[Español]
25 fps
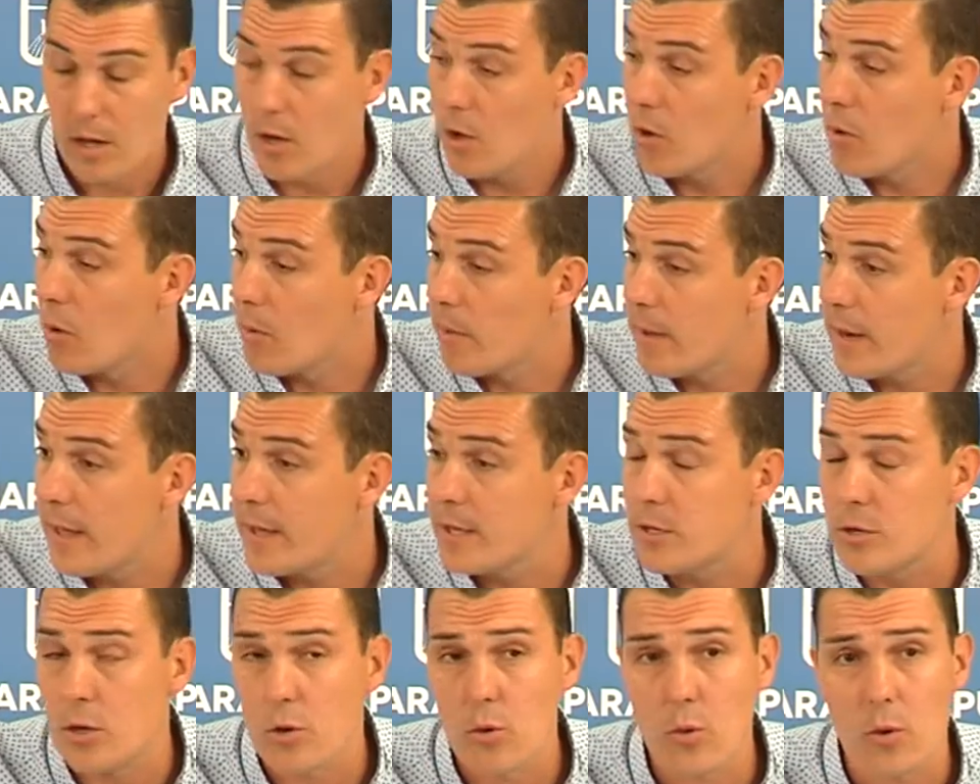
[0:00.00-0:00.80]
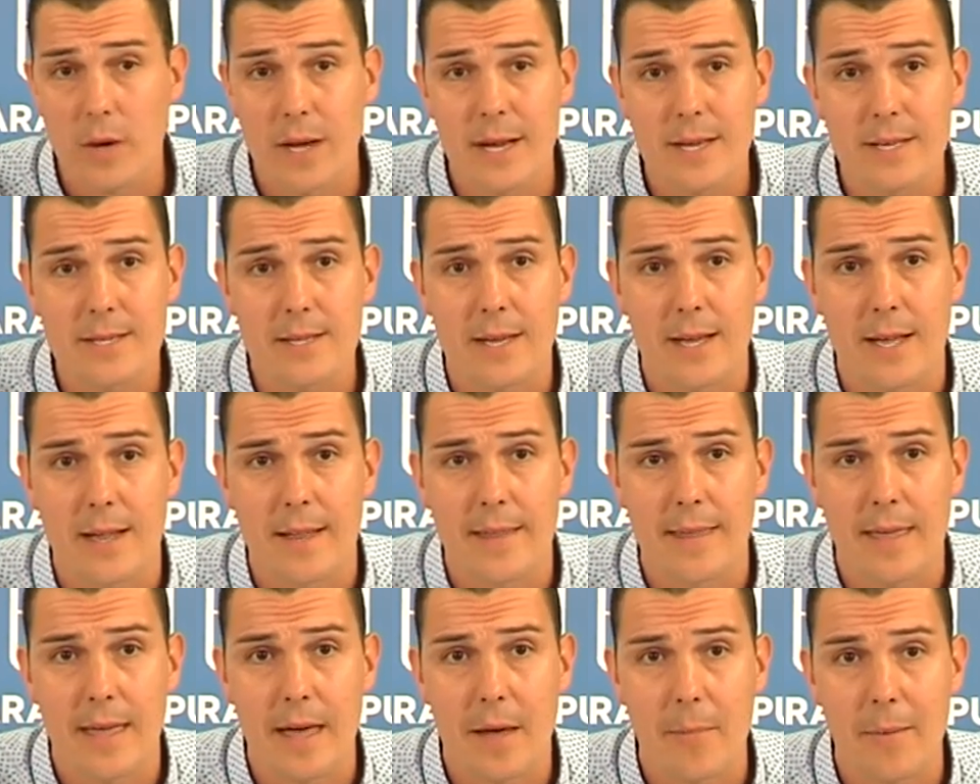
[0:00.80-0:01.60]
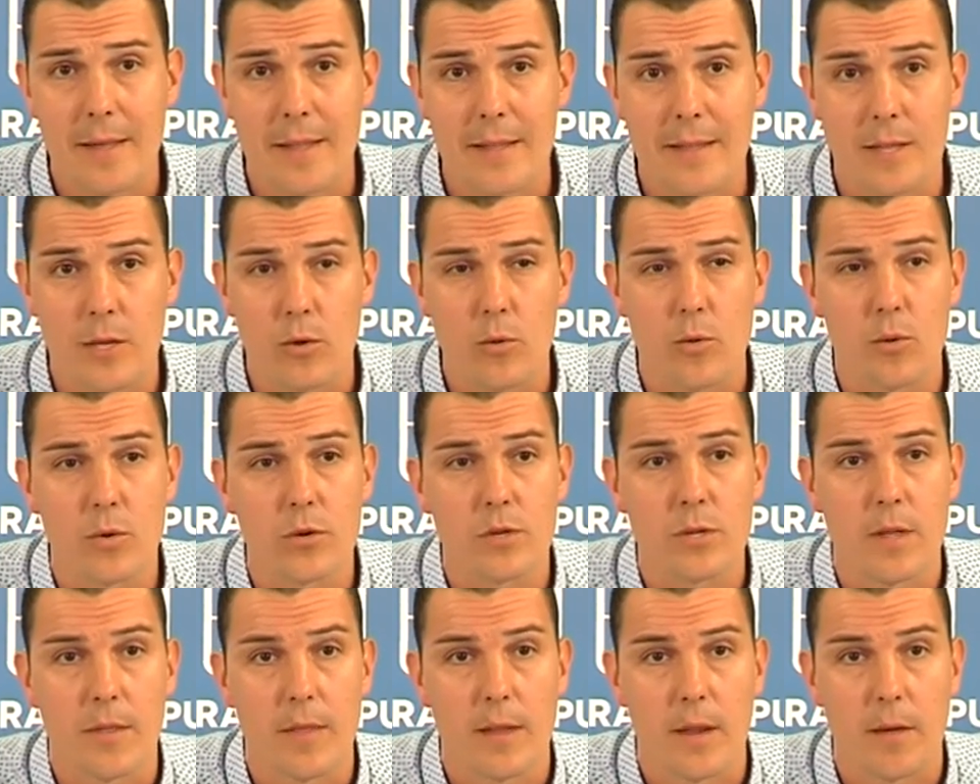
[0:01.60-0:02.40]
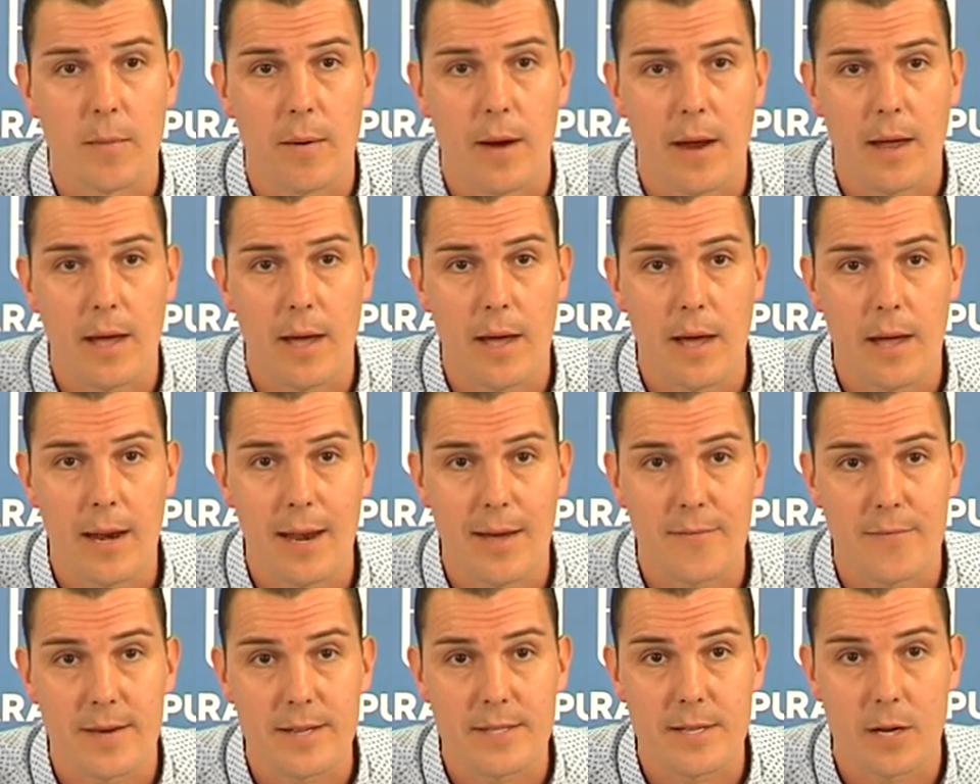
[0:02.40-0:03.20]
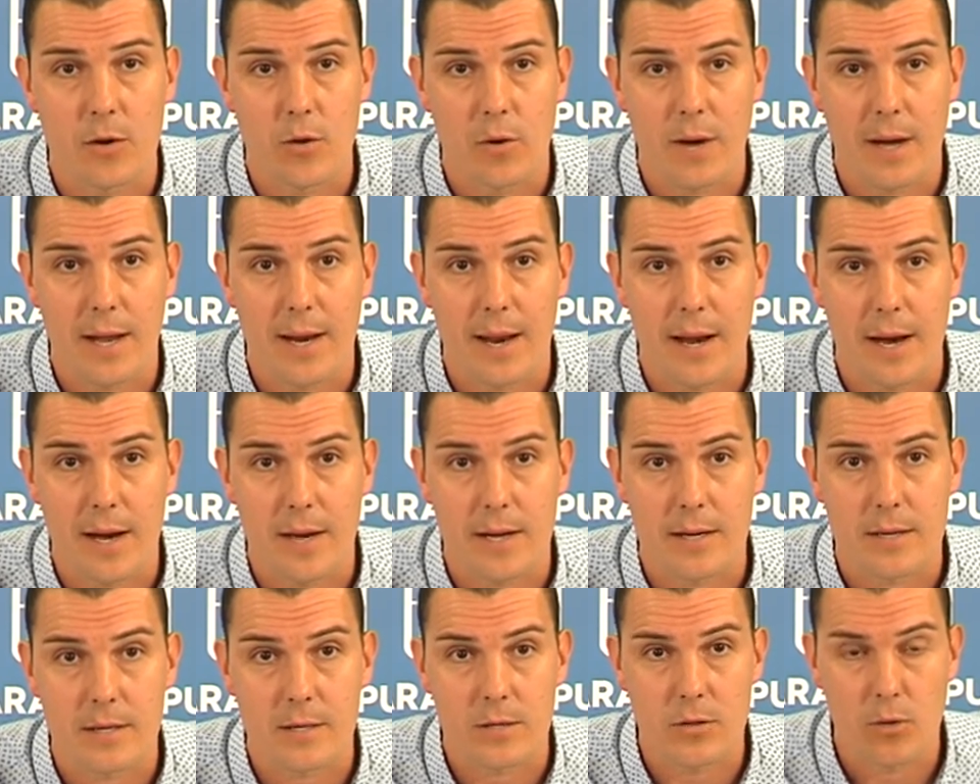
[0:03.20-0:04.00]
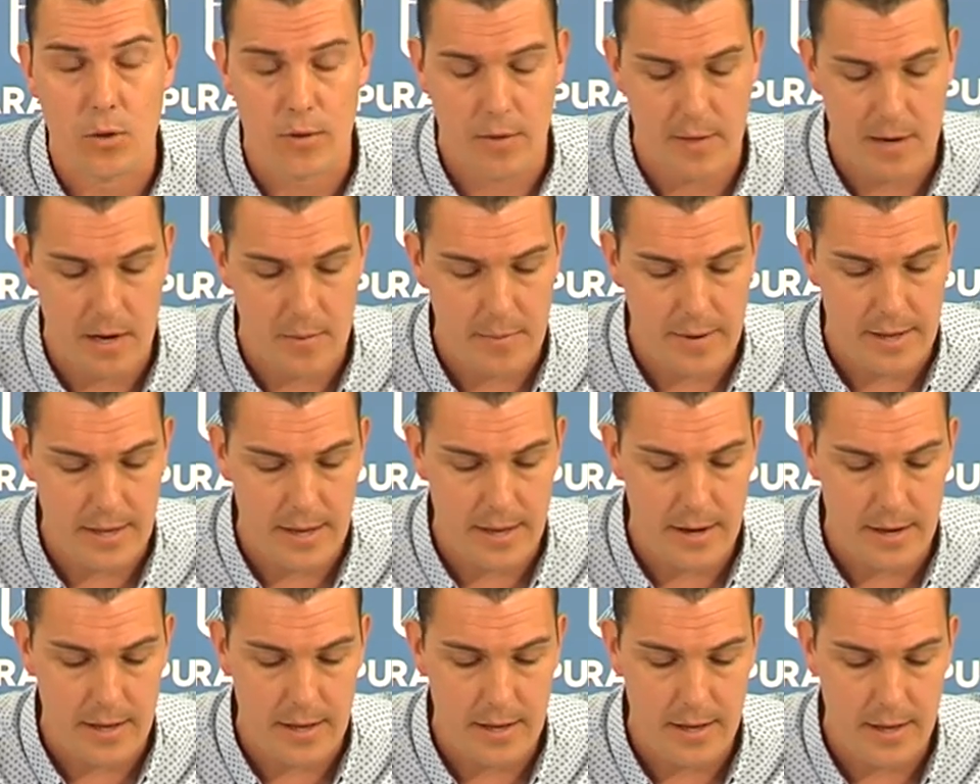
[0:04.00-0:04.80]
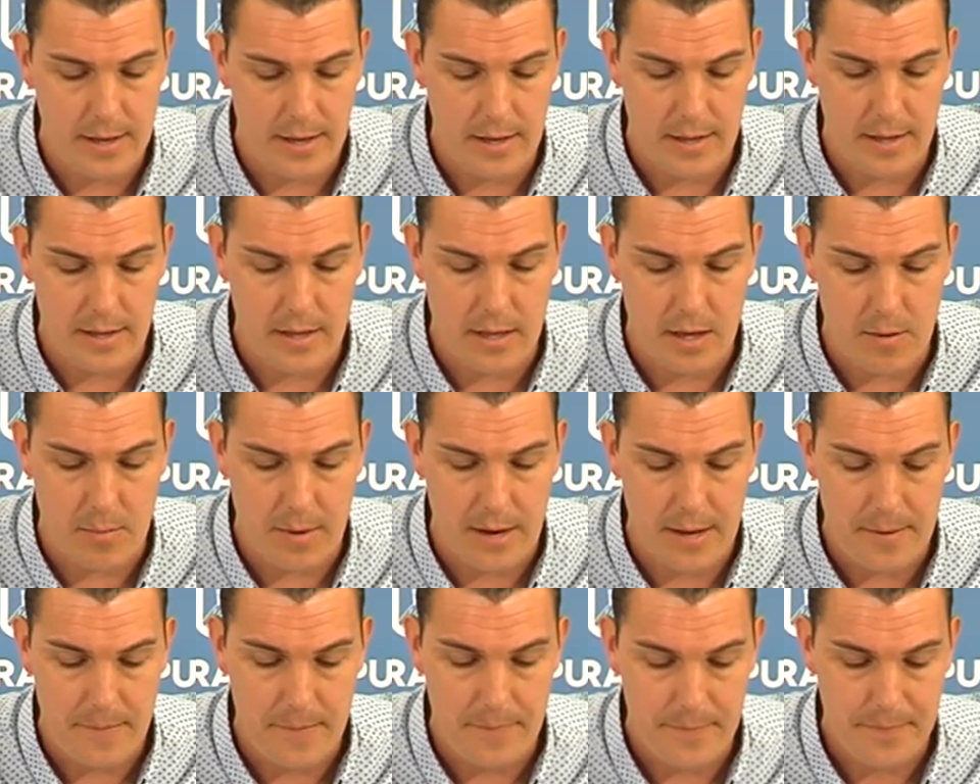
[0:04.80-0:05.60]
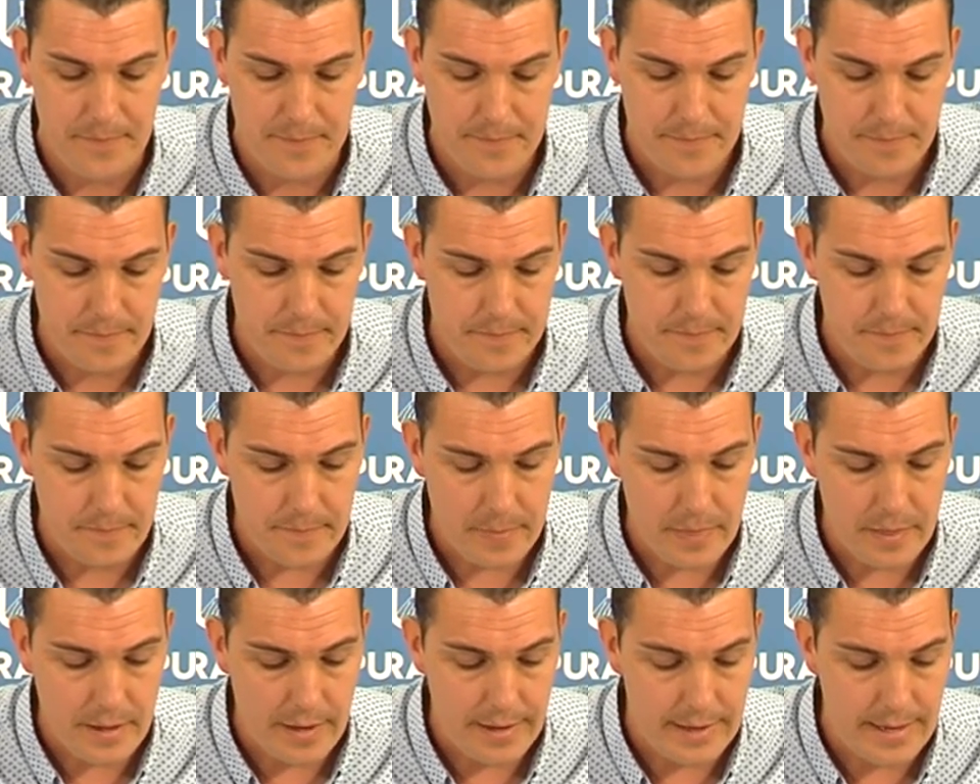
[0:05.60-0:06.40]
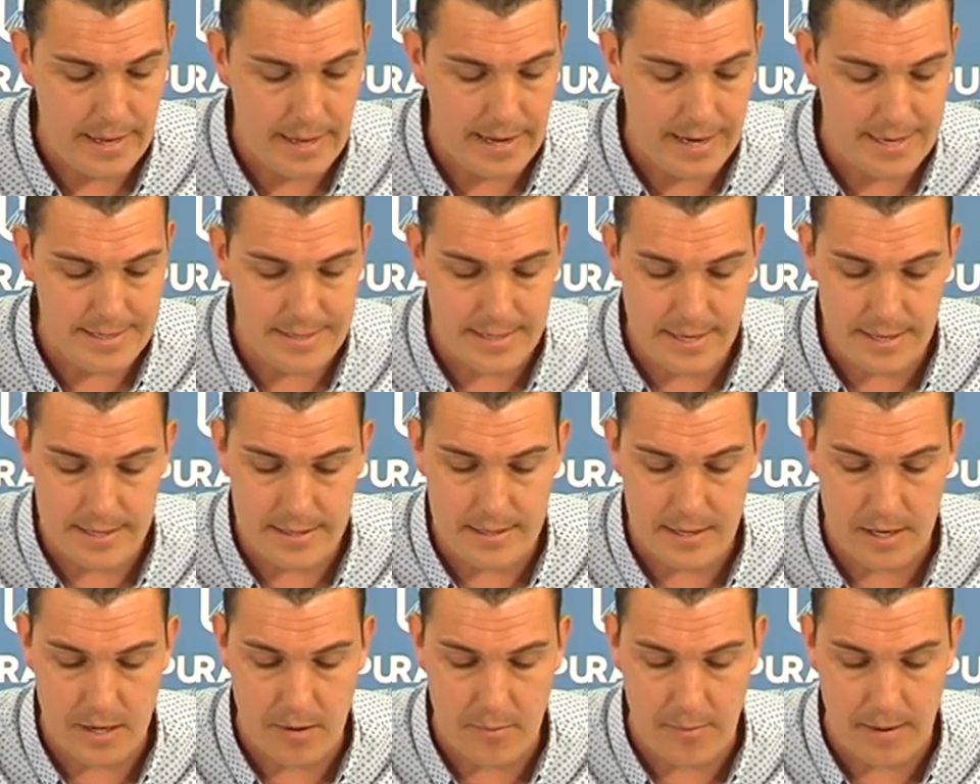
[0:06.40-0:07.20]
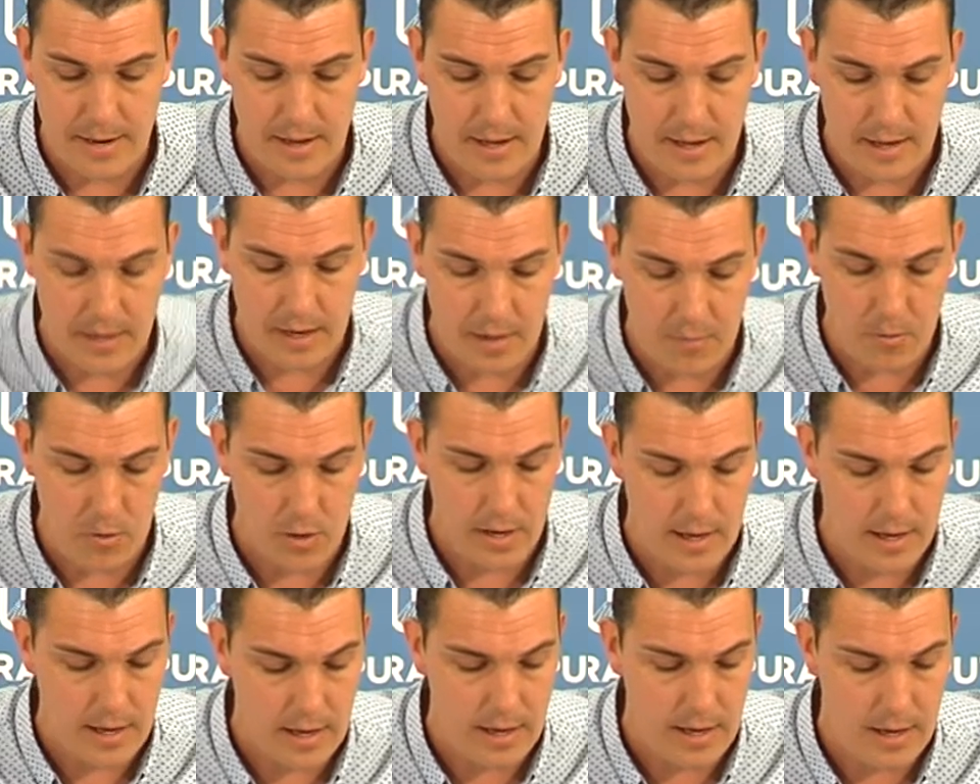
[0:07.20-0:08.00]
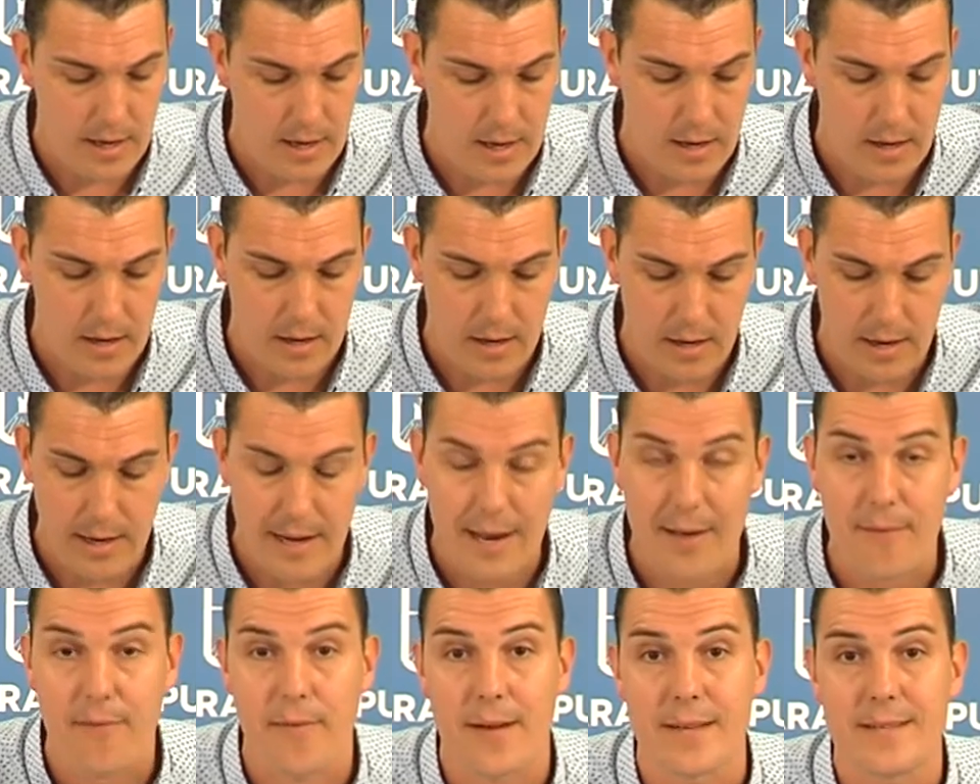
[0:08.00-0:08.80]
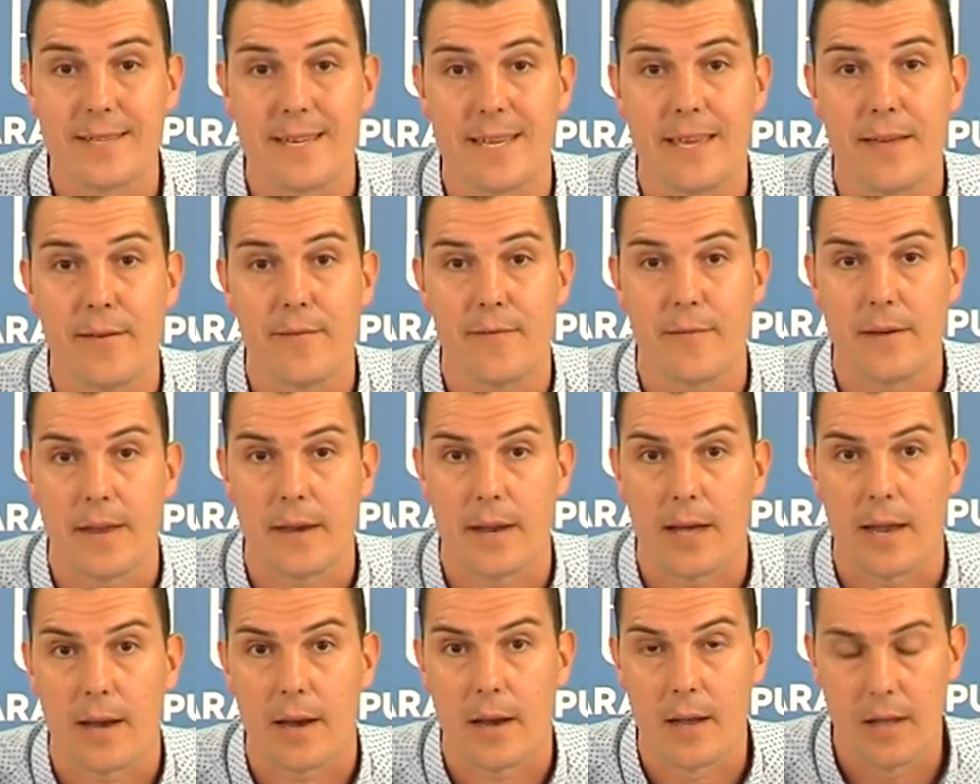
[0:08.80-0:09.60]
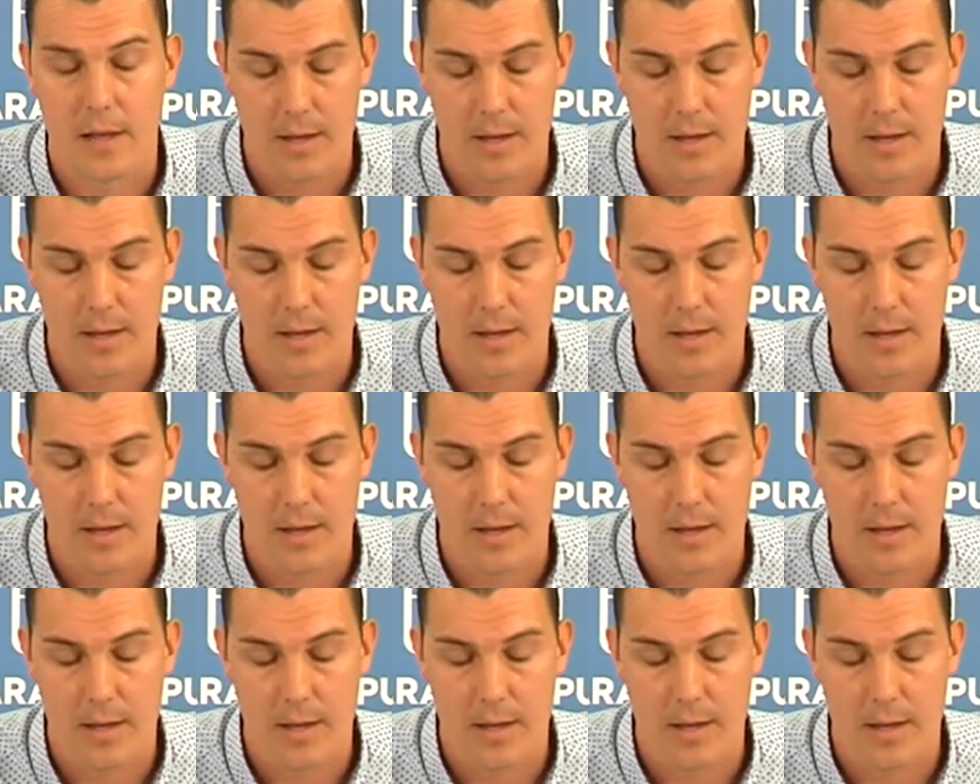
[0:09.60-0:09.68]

Como bien ha dicho Lucas, el día 21 se celebrará la fase local a las 12 de la mañana en Yebra y a las 6 se llevará a cabo la, fase final.